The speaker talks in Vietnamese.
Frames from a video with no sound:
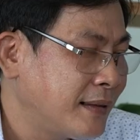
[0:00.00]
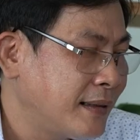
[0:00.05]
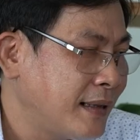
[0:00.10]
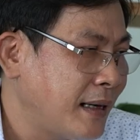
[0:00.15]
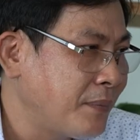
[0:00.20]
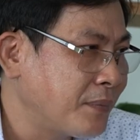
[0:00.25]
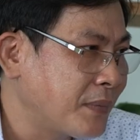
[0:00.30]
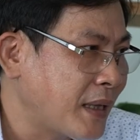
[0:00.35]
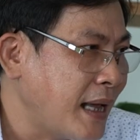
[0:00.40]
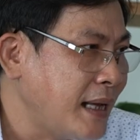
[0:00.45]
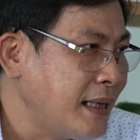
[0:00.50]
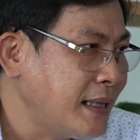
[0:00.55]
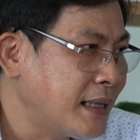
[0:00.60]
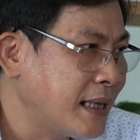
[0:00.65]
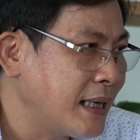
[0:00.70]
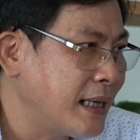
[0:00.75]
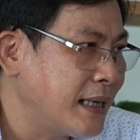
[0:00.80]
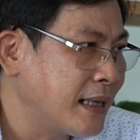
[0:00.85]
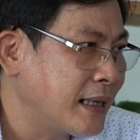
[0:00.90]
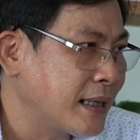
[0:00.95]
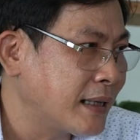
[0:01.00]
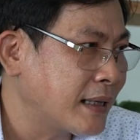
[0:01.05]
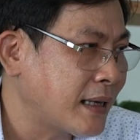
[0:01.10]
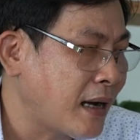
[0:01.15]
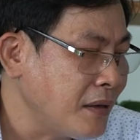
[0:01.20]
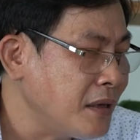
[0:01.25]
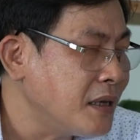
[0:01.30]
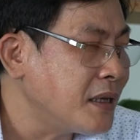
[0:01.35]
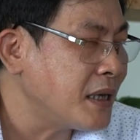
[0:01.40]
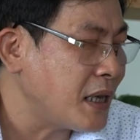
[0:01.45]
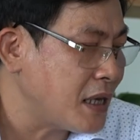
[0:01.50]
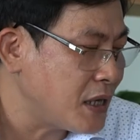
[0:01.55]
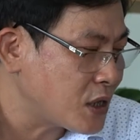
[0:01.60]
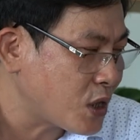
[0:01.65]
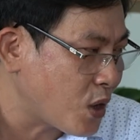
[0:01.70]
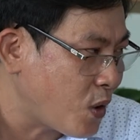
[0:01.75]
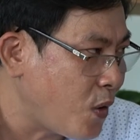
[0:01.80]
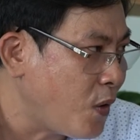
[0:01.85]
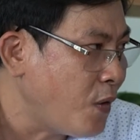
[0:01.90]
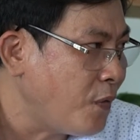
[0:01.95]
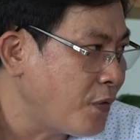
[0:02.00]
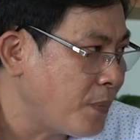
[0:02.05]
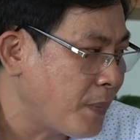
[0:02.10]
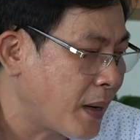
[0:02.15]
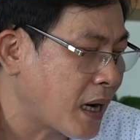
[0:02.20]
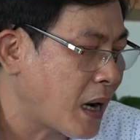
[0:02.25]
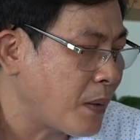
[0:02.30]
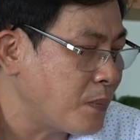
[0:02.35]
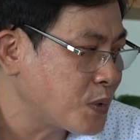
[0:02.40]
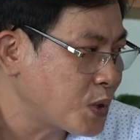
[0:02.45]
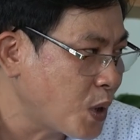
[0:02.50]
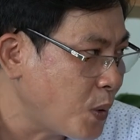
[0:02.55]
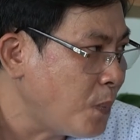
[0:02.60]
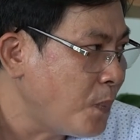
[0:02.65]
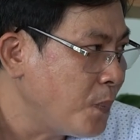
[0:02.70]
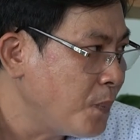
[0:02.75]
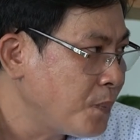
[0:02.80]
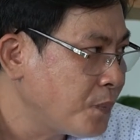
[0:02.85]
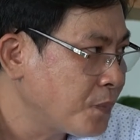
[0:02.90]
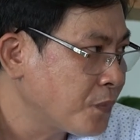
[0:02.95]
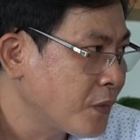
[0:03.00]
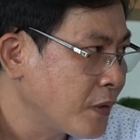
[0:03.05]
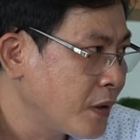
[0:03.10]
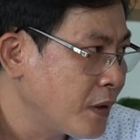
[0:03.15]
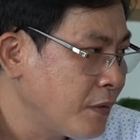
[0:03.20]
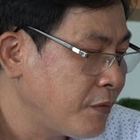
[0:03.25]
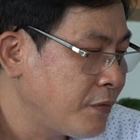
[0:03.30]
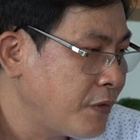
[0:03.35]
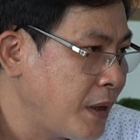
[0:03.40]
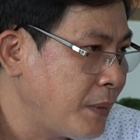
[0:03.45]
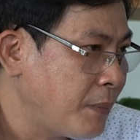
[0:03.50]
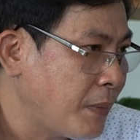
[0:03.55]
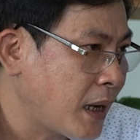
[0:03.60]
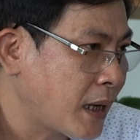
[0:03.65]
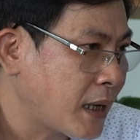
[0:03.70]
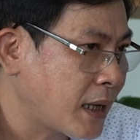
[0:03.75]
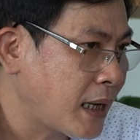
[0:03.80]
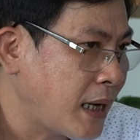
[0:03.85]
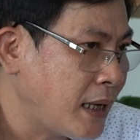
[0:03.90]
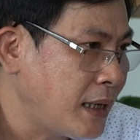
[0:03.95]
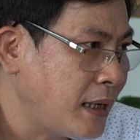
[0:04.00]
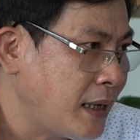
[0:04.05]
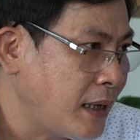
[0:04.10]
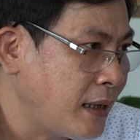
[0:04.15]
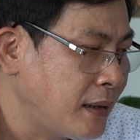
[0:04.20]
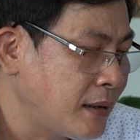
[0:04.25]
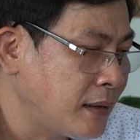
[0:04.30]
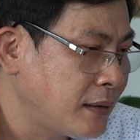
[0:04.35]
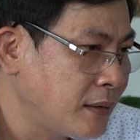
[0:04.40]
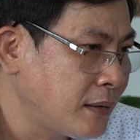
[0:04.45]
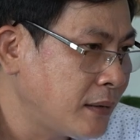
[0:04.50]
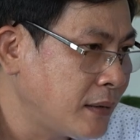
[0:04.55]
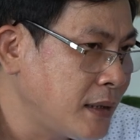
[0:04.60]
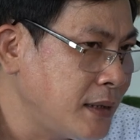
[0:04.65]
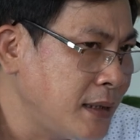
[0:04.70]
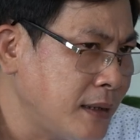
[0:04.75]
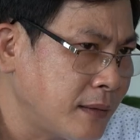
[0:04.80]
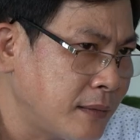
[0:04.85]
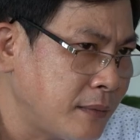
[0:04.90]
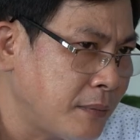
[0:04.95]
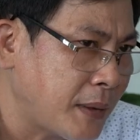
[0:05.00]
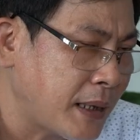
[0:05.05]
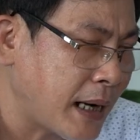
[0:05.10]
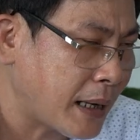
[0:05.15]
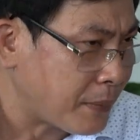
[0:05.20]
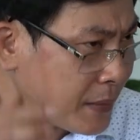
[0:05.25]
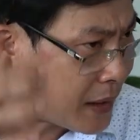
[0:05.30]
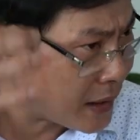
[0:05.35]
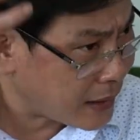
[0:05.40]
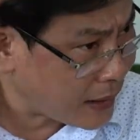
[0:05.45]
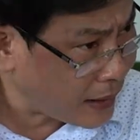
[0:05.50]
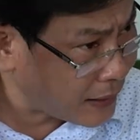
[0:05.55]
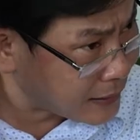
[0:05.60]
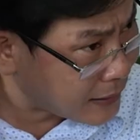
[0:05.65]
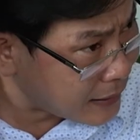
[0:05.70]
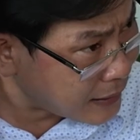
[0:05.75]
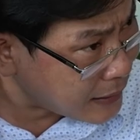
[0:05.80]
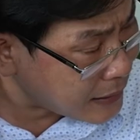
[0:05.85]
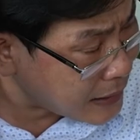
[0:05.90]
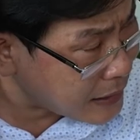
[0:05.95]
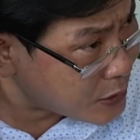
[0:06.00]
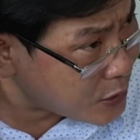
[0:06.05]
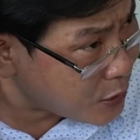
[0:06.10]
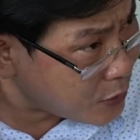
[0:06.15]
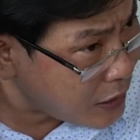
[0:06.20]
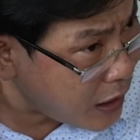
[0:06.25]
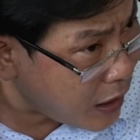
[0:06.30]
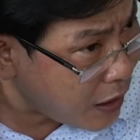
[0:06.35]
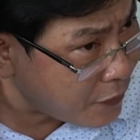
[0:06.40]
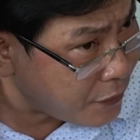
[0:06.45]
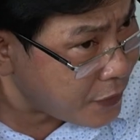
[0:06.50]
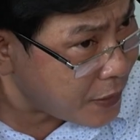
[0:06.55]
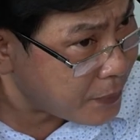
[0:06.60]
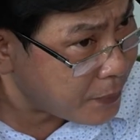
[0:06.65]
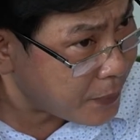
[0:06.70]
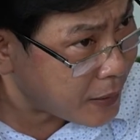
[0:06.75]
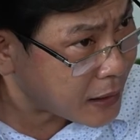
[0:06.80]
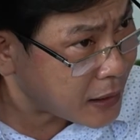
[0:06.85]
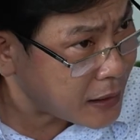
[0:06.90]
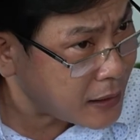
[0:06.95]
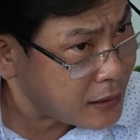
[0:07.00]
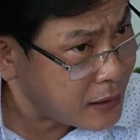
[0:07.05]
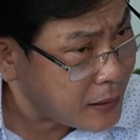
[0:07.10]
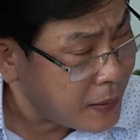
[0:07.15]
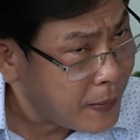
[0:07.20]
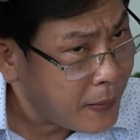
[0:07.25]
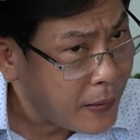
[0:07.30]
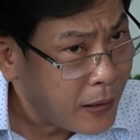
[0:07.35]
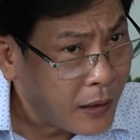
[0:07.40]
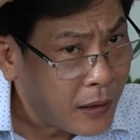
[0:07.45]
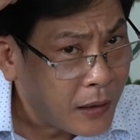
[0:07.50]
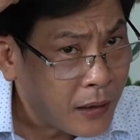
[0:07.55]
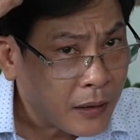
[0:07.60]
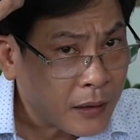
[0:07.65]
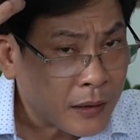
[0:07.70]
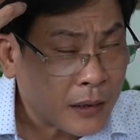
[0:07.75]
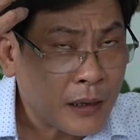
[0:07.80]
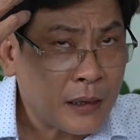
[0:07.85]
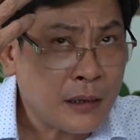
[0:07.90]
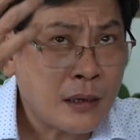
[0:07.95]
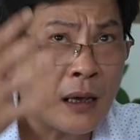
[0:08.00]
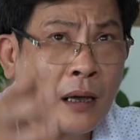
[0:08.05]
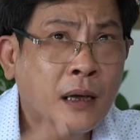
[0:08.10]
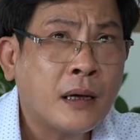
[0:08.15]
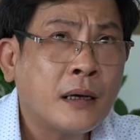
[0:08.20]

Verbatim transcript: làm test thì có những chỉ số mặt cảm xúc về mặt cái à, thứ mà đặc biệt đấy cái cái chỉ số đo về mà cái cái